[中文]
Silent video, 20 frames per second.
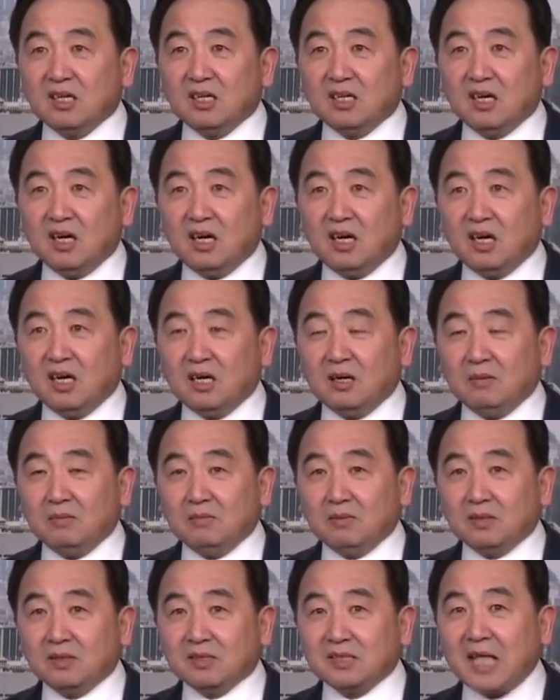呃，
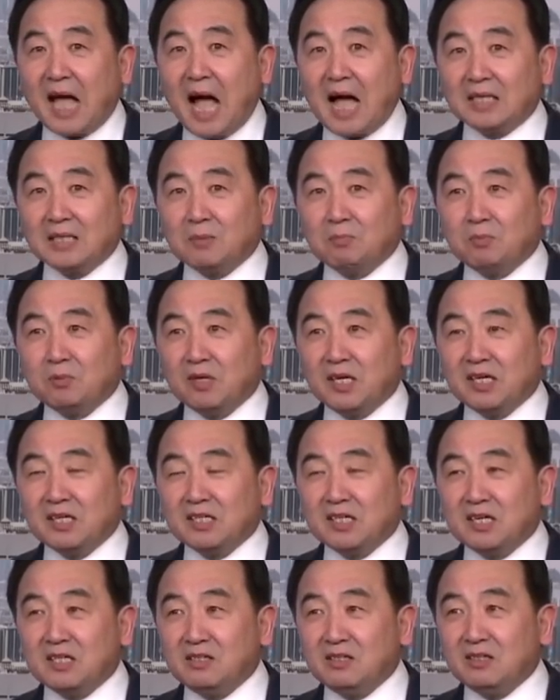打的布林
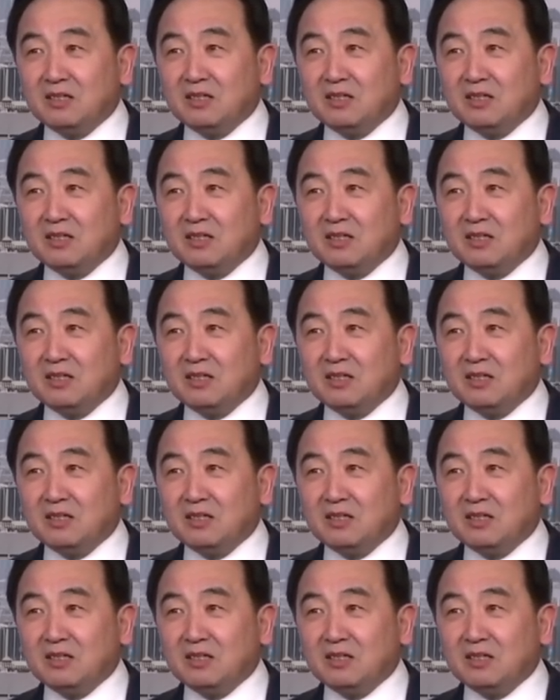肯